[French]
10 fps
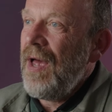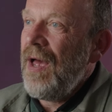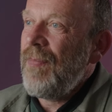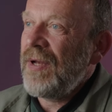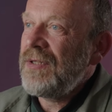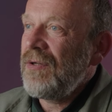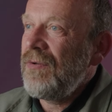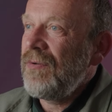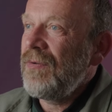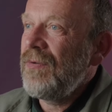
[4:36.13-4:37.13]
à partir
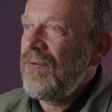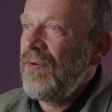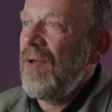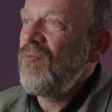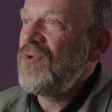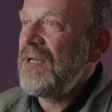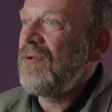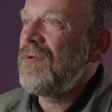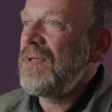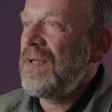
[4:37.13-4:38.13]
de, de, la musique
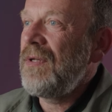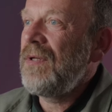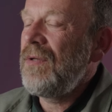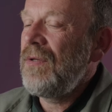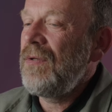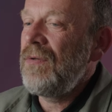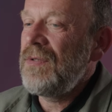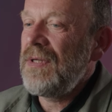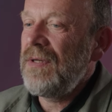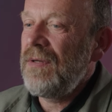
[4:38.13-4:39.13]
de ces, de
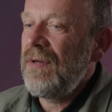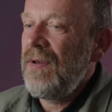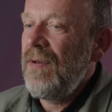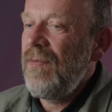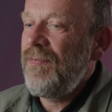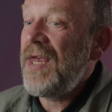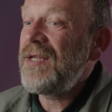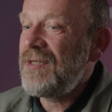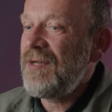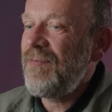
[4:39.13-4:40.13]
ces,
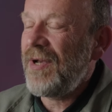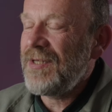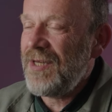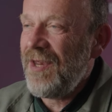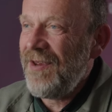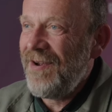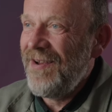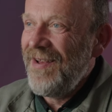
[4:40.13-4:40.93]
pièce princière